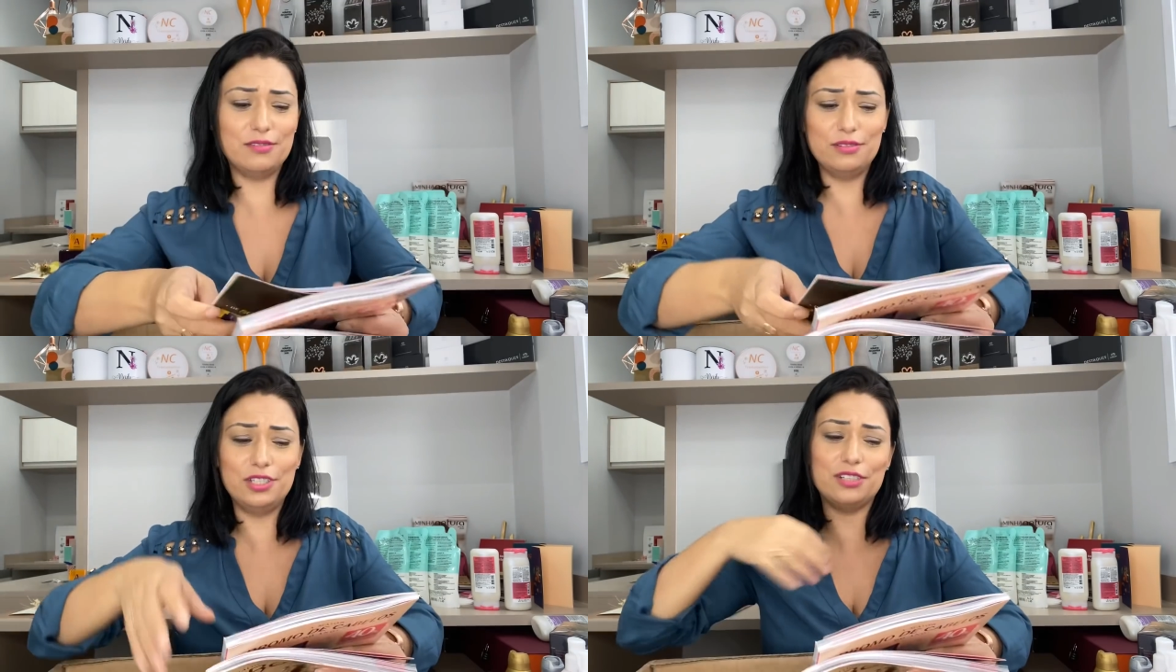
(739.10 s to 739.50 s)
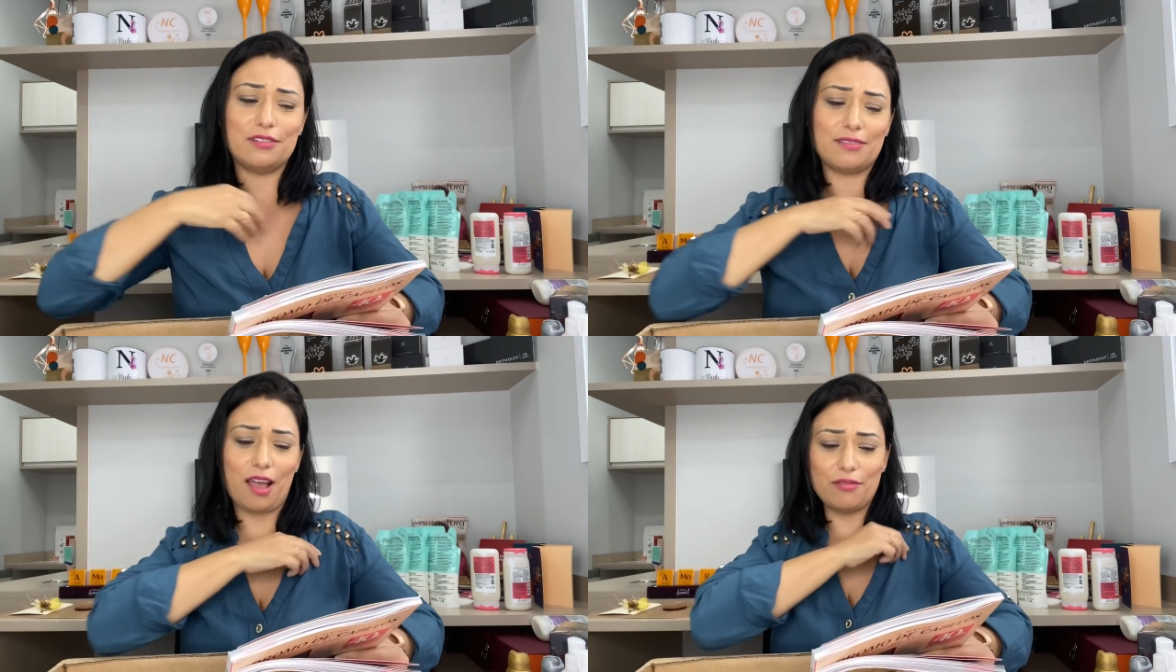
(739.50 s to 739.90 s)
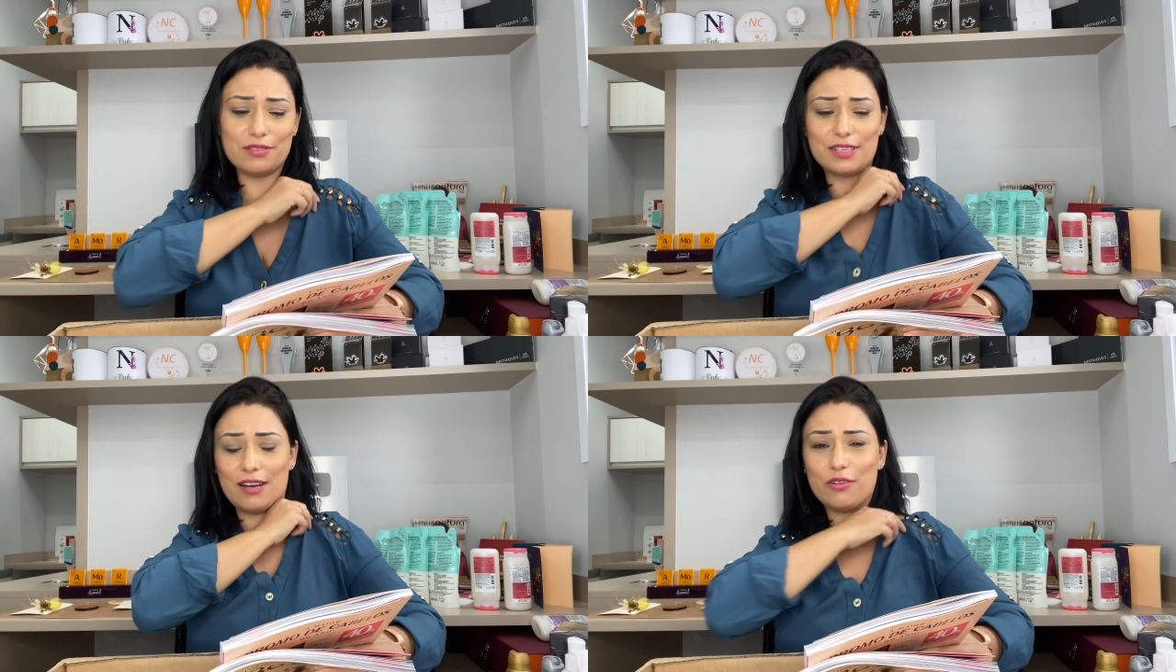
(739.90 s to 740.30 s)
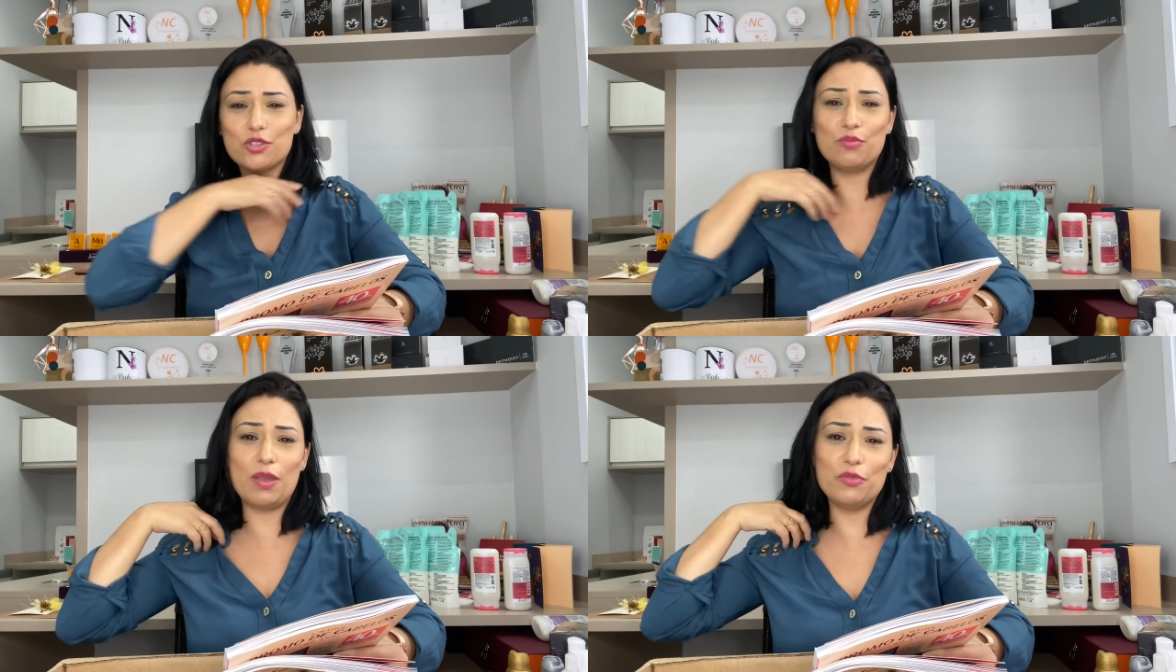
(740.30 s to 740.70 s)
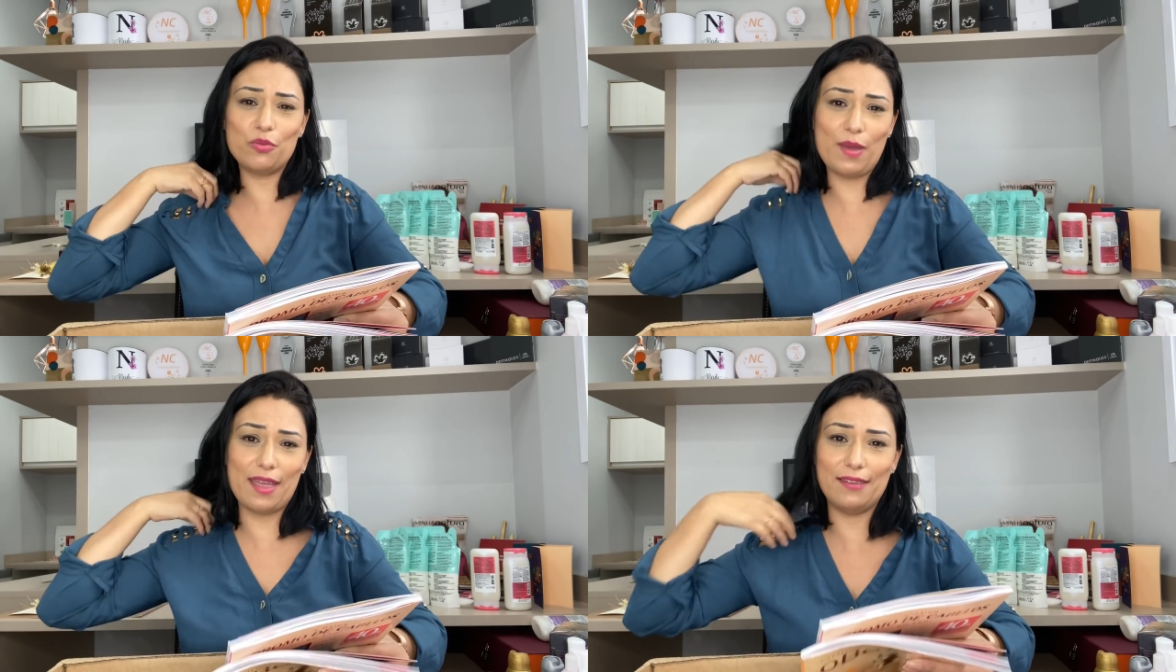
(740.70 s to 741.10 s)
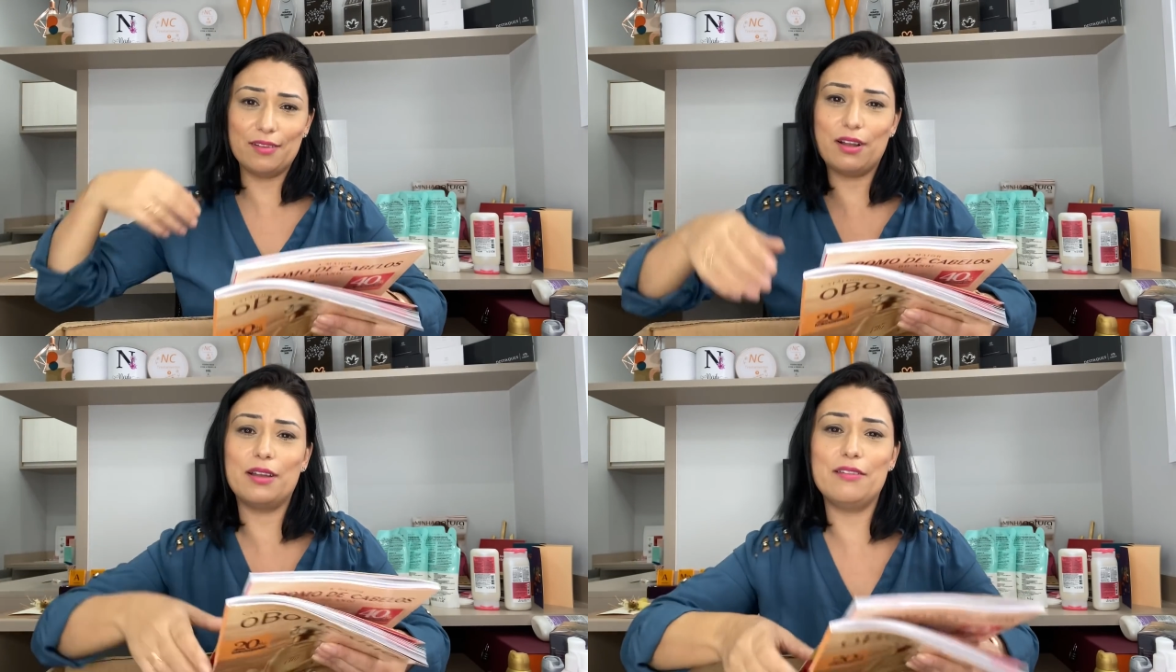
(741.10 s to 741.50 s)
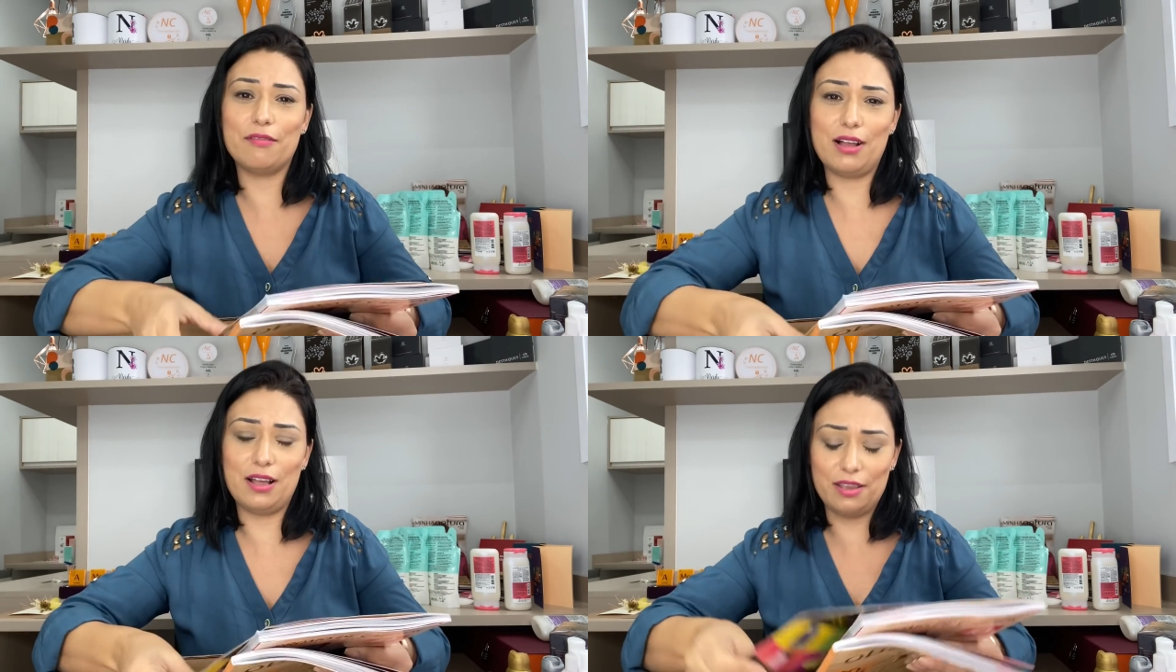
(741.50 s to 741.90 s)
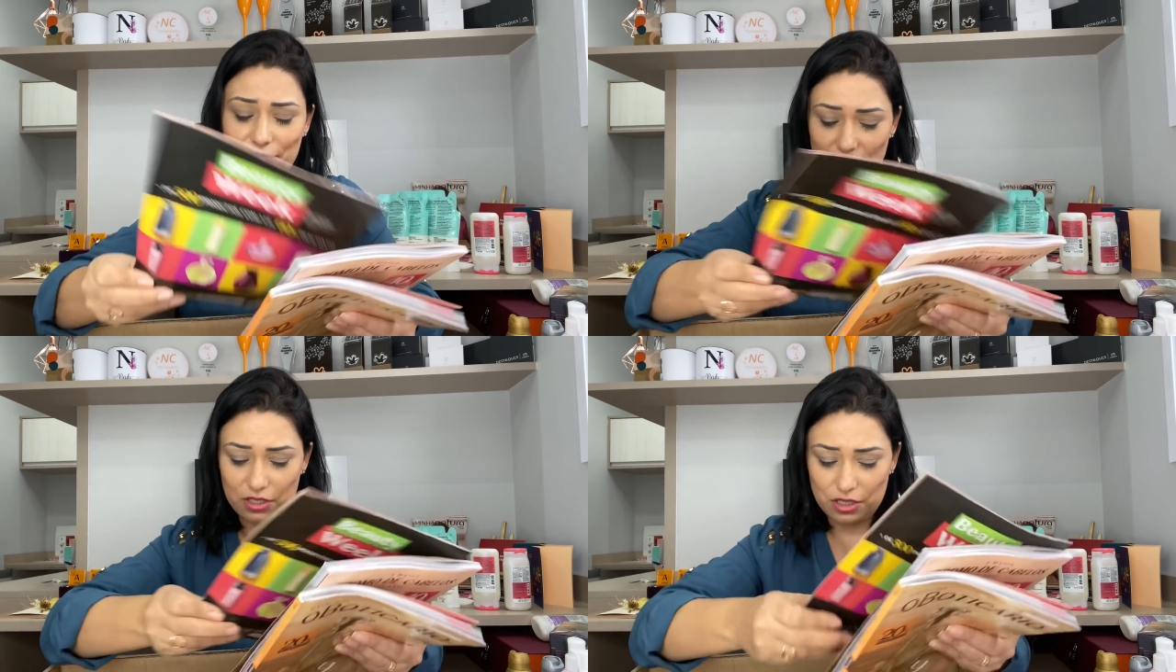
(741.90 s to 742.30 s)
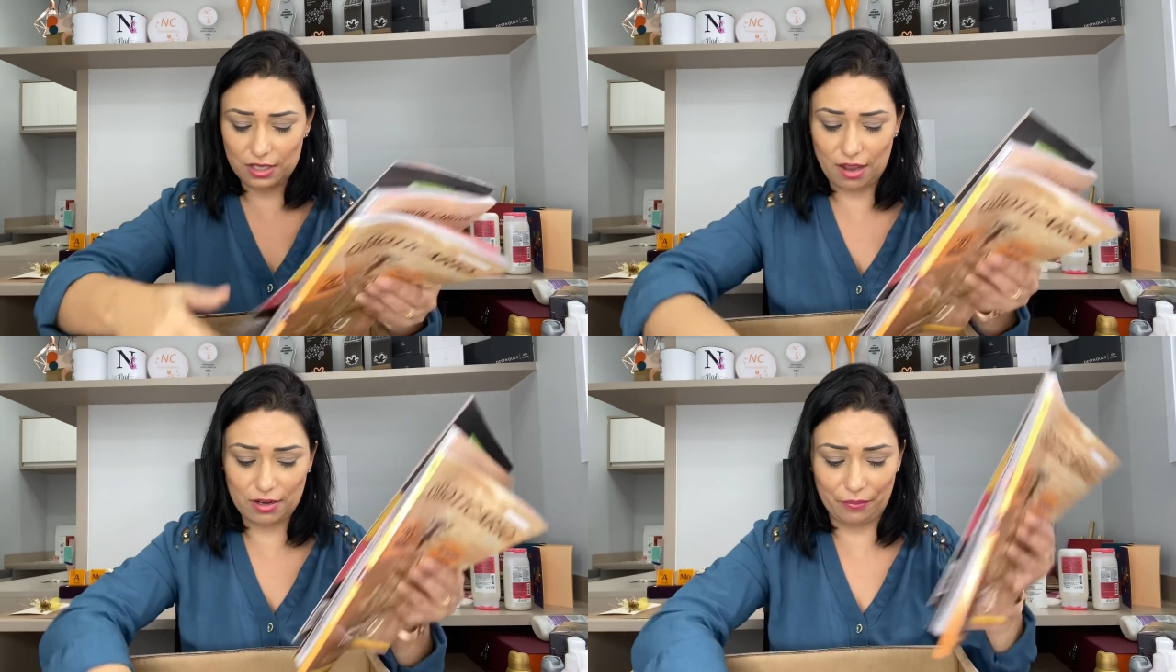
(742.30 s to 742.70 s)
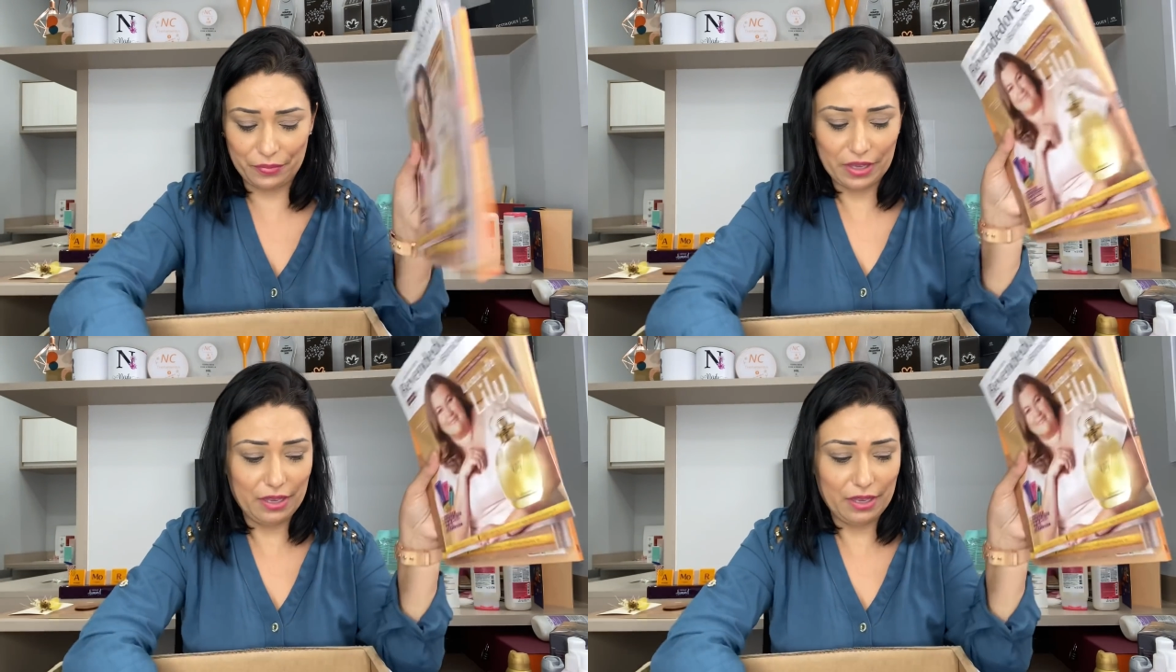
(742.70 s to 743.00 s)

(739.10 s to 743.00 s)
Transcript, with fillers: digital, não sei, não acostumei muito bem ainda com a, com a revista digital, não.